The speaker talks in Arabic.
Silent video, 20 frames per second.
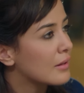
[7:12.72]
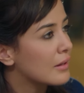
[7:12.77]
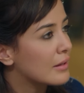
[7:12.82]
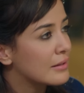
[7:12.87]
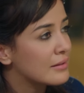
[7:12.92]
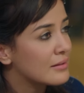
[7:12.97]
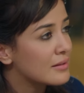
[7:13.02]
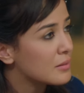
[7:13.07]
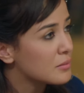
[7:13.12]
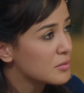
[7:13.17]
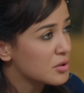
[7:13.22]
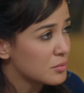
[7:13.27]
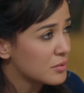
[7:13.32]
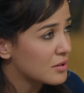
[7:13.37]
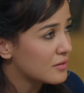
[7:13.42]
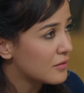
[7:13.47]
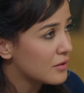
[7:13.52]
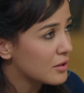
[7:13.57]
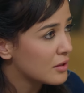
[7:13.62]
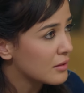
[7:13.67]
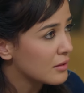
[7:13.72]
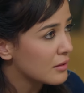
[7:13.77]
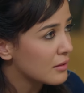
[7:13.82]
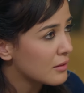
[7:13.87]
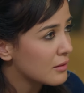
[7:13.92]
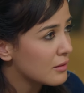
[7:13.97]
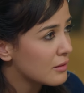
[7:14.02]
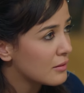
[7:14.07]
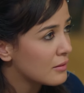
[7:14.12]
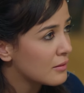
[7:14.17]
يعني انت مش بتفكر
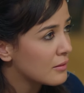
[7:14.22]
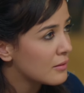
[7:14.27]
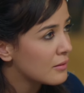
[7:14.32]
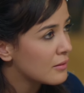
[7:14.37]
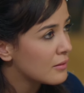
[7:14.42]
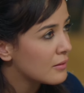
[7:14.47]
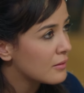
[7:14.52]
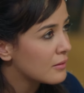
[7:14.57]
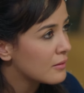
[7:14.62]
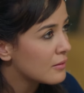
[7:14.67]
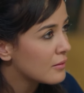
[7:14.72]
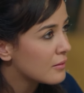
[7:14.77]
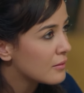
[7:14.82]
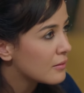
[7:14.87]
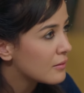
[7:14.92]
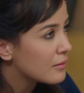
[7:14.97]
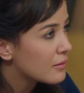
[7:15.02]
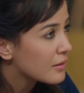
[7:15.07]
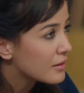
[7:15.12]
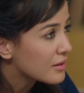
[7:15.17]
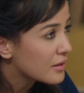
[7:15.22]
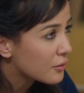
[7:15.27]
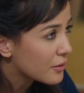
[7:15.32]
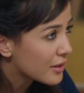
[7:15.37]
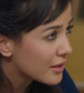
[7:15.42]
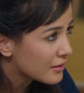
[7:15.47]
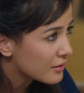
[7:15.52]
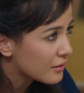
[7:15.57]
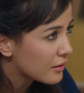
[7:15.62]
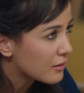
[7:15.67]
انت
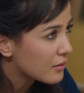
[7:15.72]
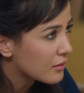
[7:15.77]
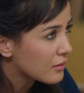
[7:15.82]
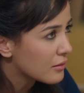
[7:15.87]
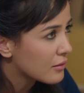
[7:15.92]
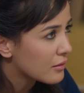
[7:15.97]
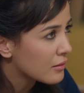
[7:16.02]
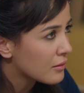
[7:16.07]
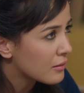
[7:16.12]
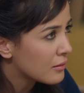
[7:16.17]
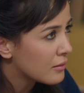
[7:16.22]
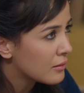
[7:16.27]
واخد قرار